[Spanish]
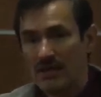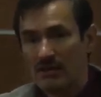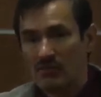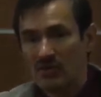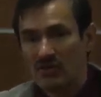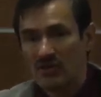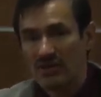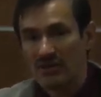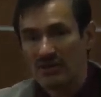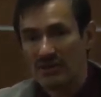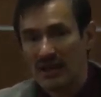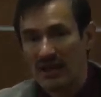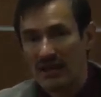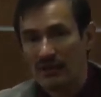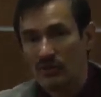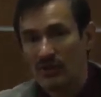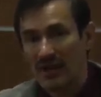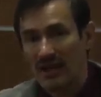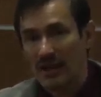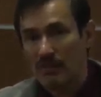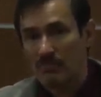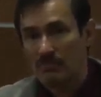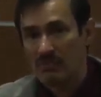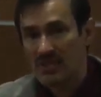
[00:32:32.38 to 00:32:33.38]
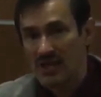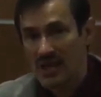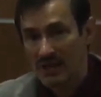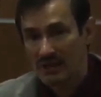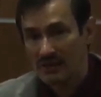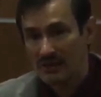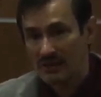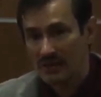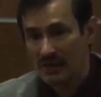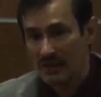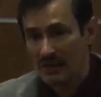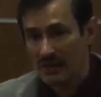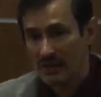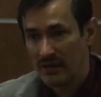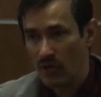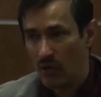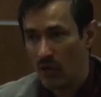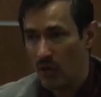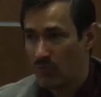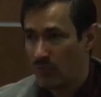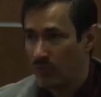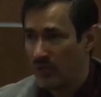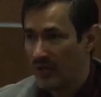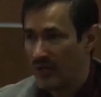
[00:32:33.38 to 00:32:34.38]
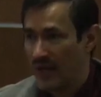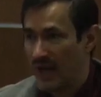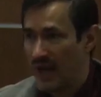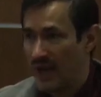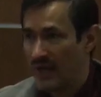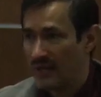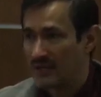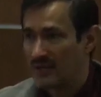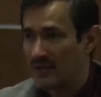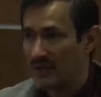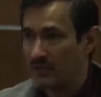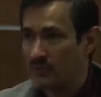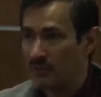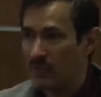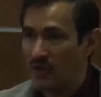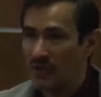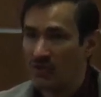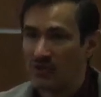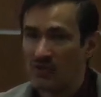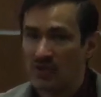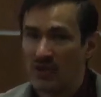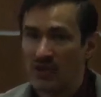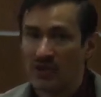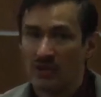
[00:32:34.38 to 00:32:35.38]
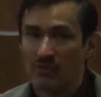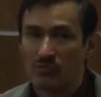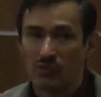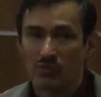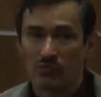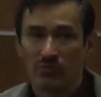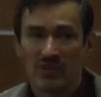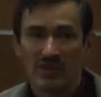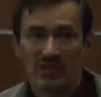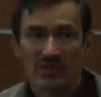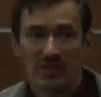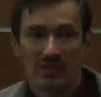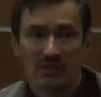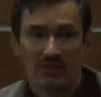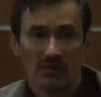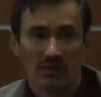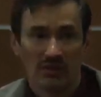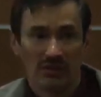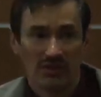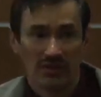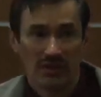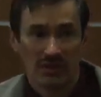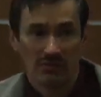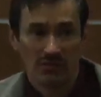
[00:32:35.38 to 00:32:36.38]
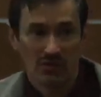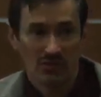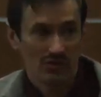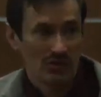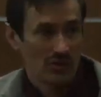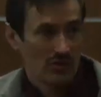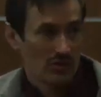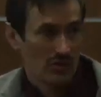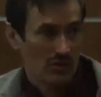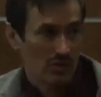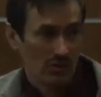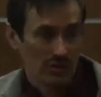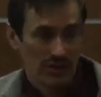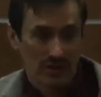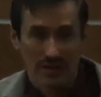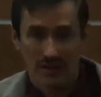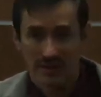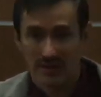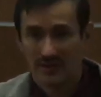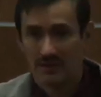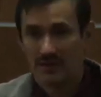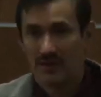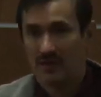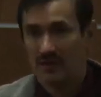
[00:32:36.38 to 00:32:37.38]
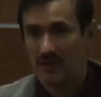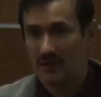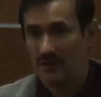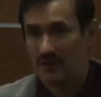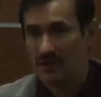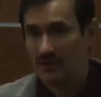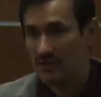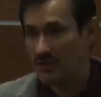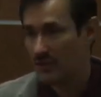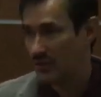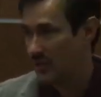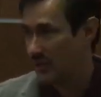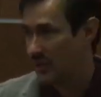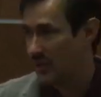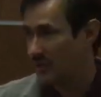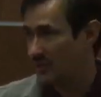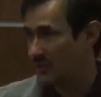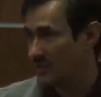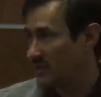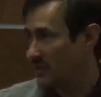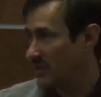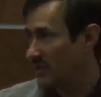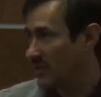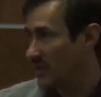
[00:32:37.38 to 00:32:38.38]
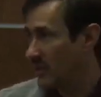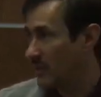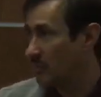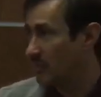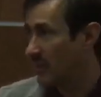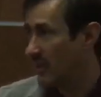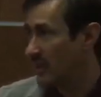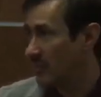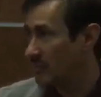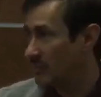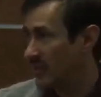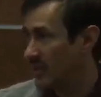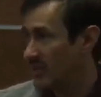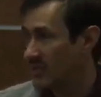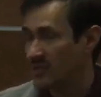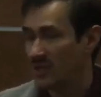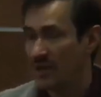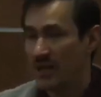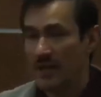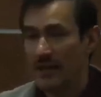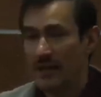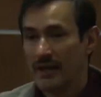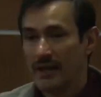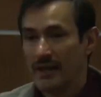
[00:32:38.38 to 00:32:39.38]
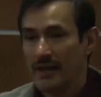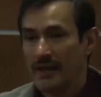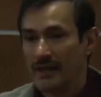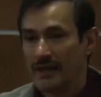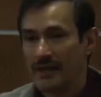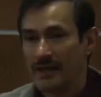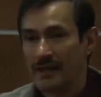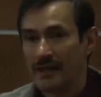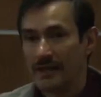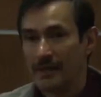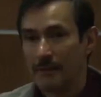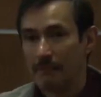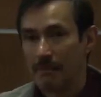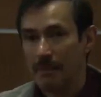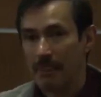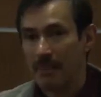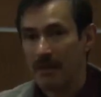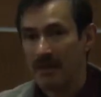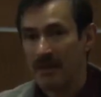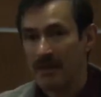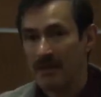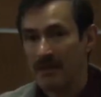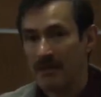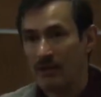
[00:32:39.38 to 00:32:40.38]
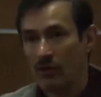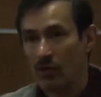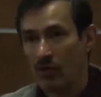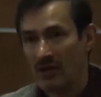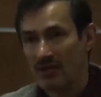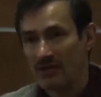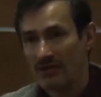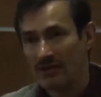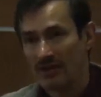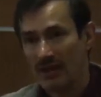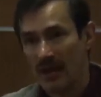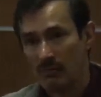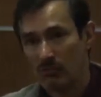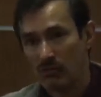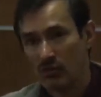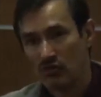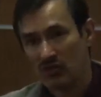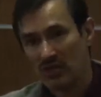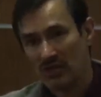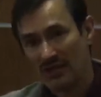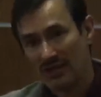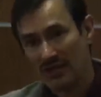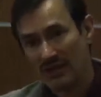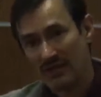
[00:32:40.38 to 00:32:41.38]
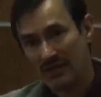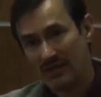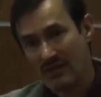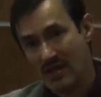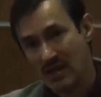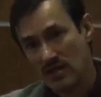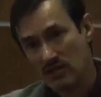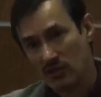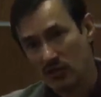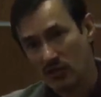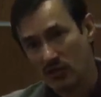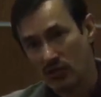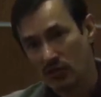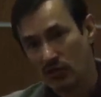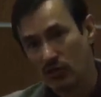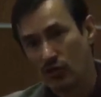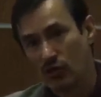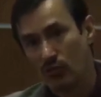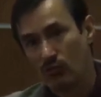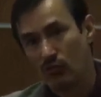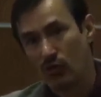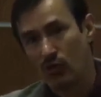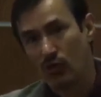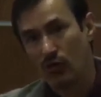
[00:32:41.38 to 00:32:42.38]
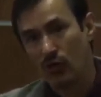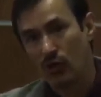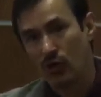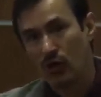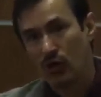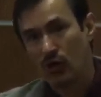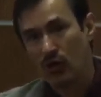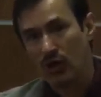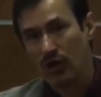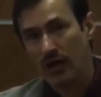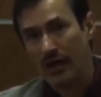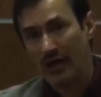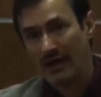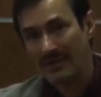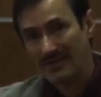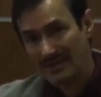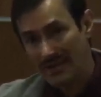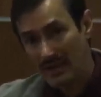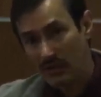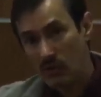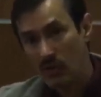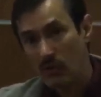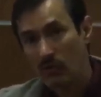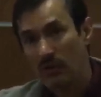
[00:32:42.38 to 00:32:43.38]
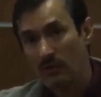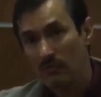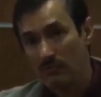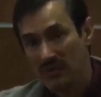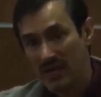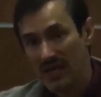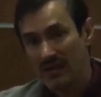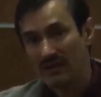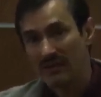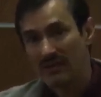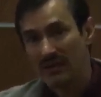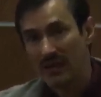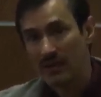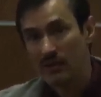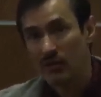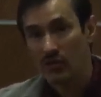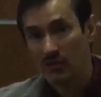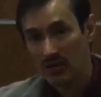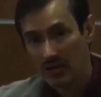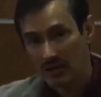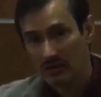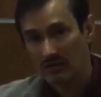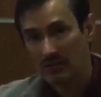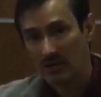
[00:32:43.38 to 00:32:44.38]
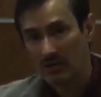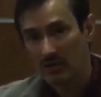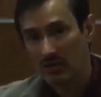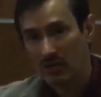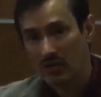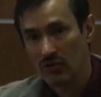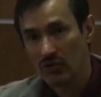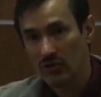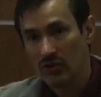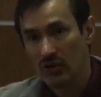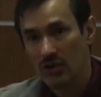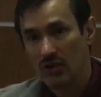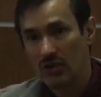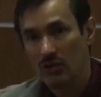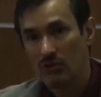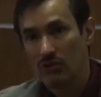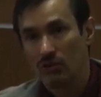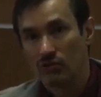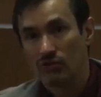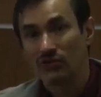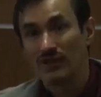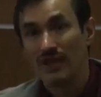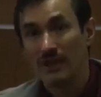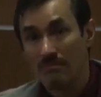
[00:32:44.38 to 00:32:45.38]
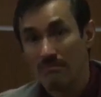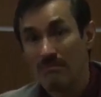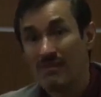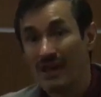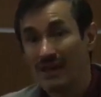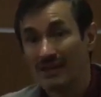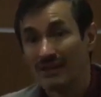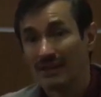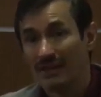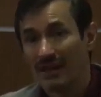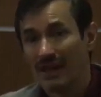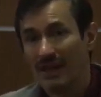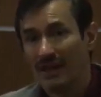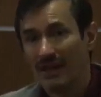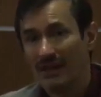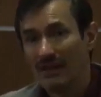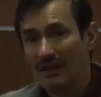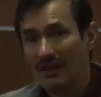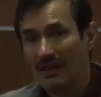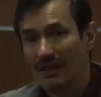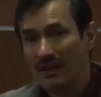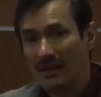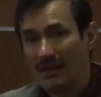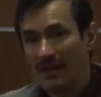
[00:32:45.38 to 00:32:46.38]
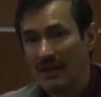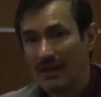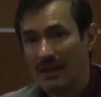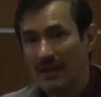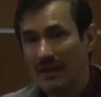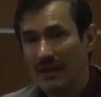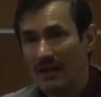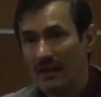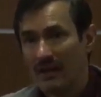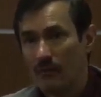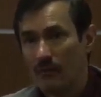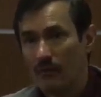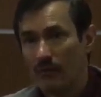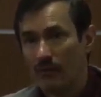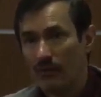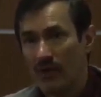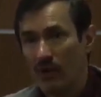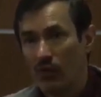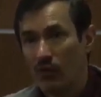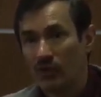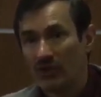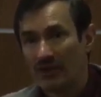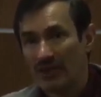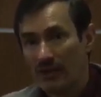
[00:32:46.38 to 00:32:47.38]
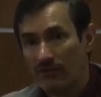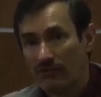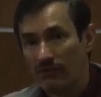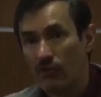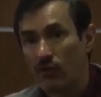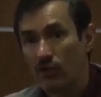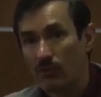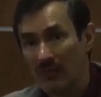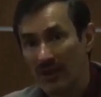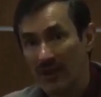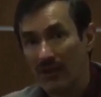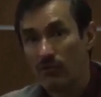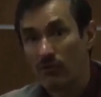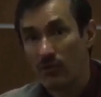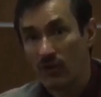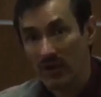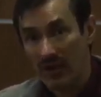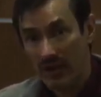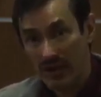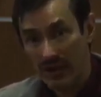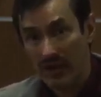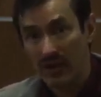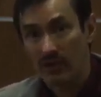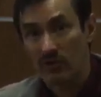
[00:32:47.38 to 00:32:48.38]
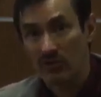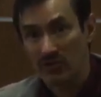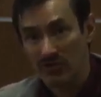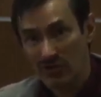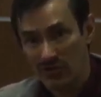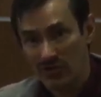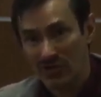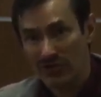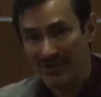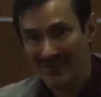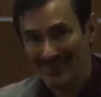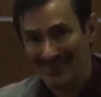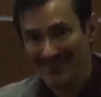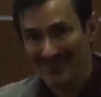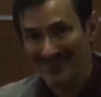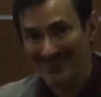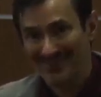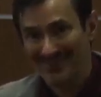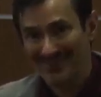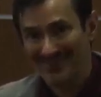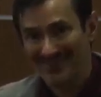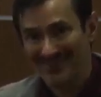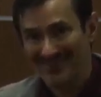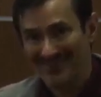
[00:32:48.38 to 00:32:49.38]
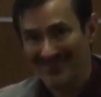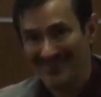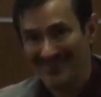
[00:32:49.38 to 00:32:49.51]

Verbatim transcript: creo que estamos entrando al ambiente del open access, pero seguimos pensando en términos de journals, de journals y de papers. Y, no estamos entendiendo cómo este nuevo ambiente algorítmico nos demanda eh, otra forma de abordar la cuestión.